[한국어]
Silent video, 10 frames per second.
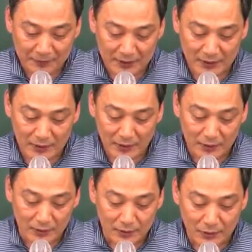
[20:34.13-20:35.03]

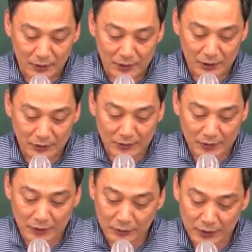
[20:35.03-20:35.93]
그래서 서로 지리적,
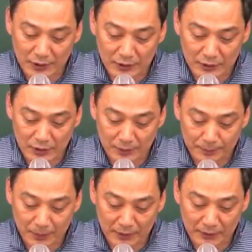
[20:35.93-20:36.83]
지리적으로
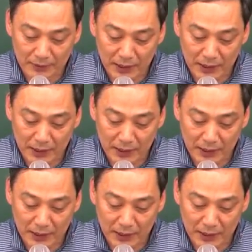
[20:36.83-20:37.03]
인접한